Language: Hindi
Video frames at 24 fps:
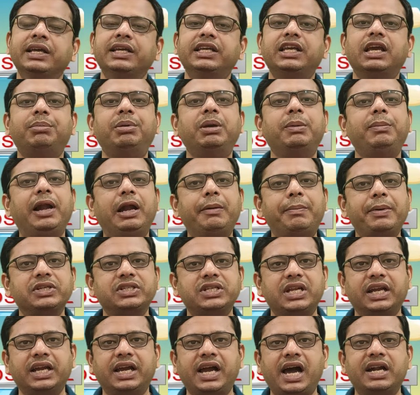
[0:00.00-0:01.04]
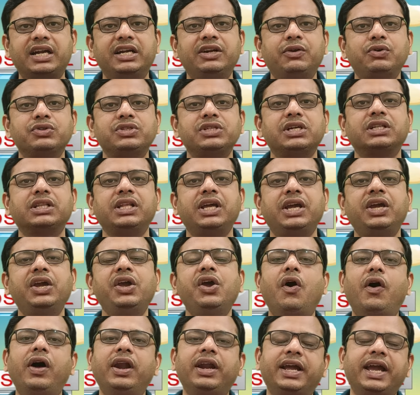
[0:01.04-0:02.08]
ये भी ब्लड प्रेशर के कारण हो सकते हैं
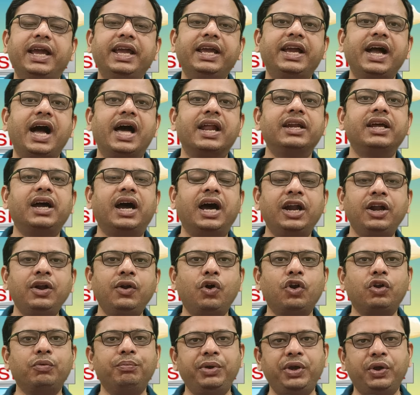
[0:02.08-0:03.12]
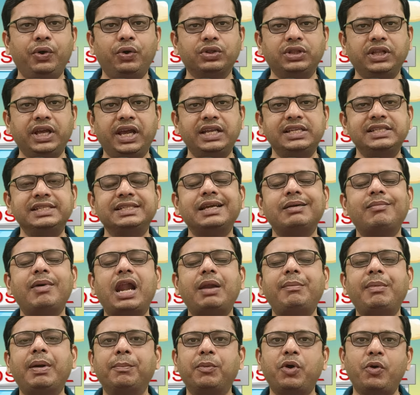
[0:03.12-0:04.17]
और कई कारण अननोन भी होते हैं जिनके
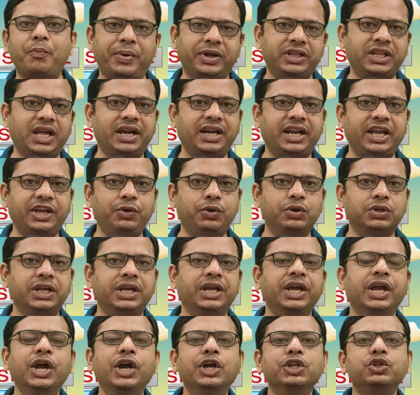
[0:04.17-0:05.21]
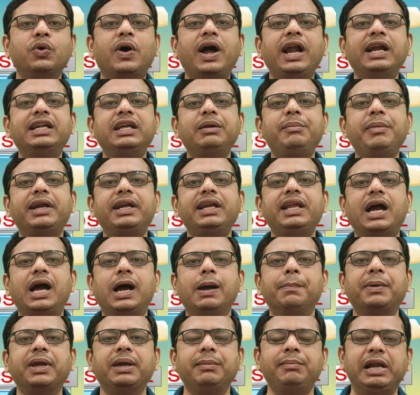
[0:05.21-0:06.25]
बारे में हमको पता नहीं होती तो अल्टीमेटली
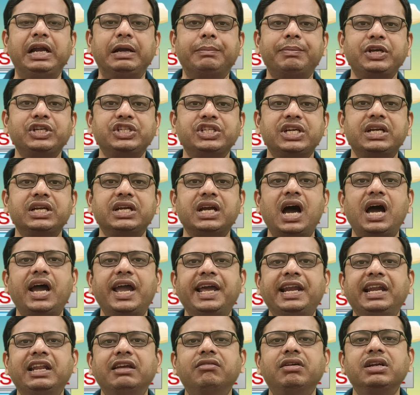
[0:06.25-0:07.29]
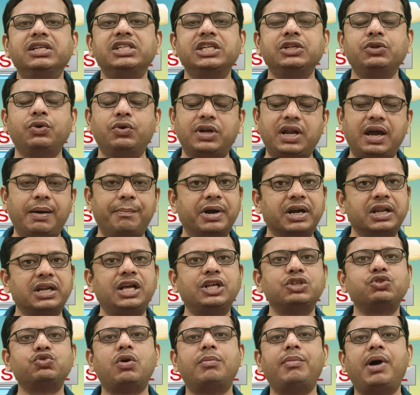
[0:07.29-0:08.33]
आपके ब्लड प्रेशर का एलिवेशन होना
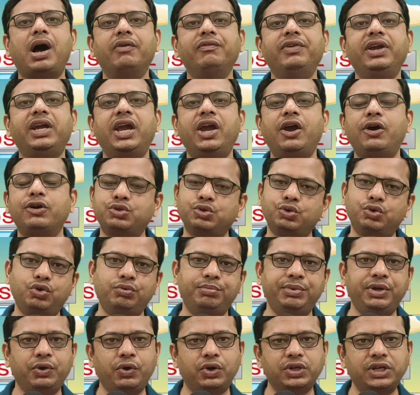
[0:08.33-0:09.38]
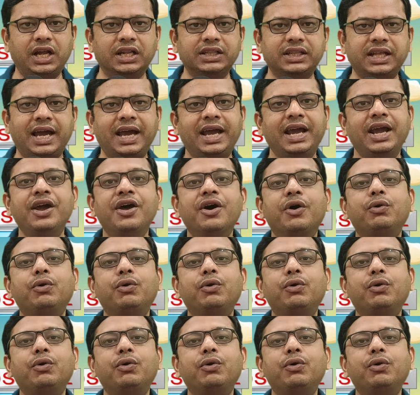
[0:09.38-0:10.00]
बढ़ना स्वाभाविक है और शुरू भी हो जाता है